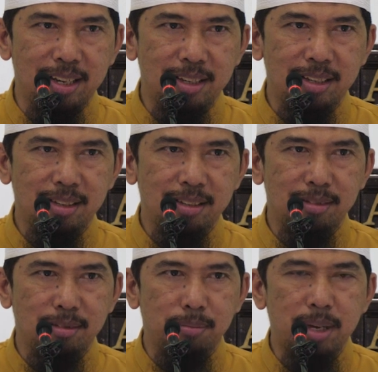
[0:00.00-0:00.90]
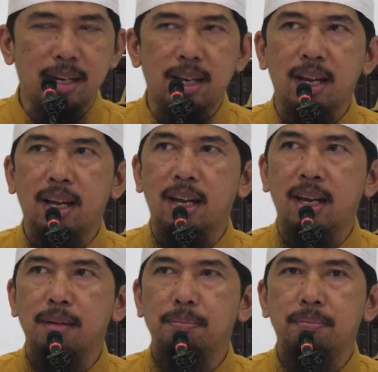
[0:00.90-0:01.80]
Iya.
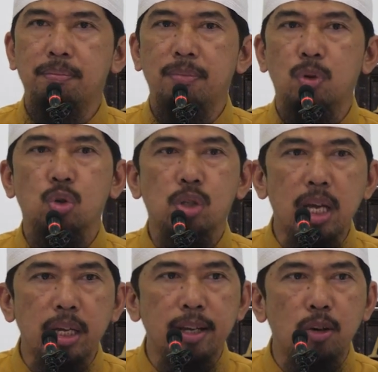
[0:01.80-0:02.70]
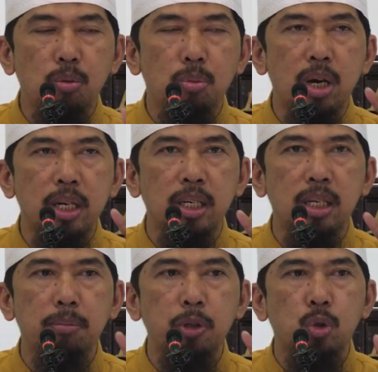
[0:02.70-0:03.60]
Maka rusaknya hubungan
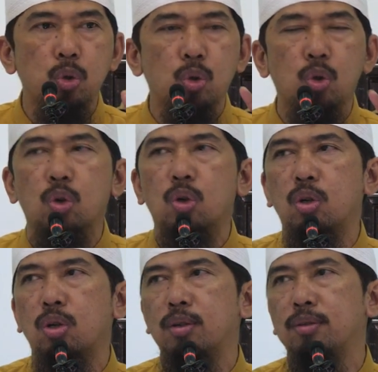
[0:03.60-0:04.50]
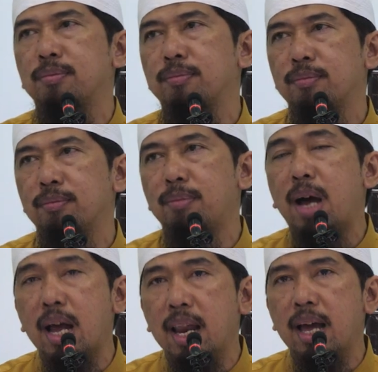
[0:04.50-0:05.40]
ini mencukur
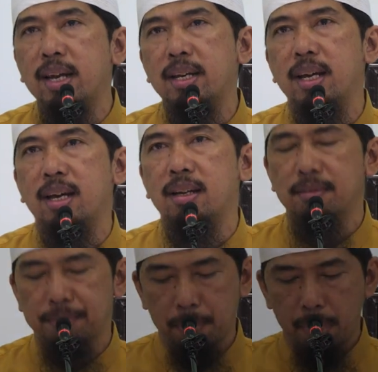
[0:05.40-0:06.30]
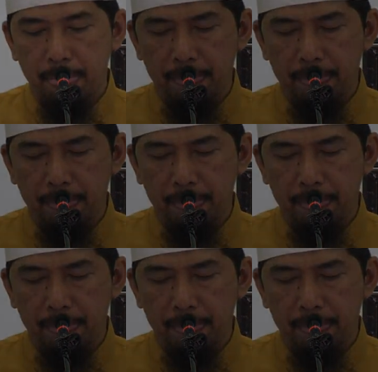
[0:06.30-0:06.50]
pahala Anda.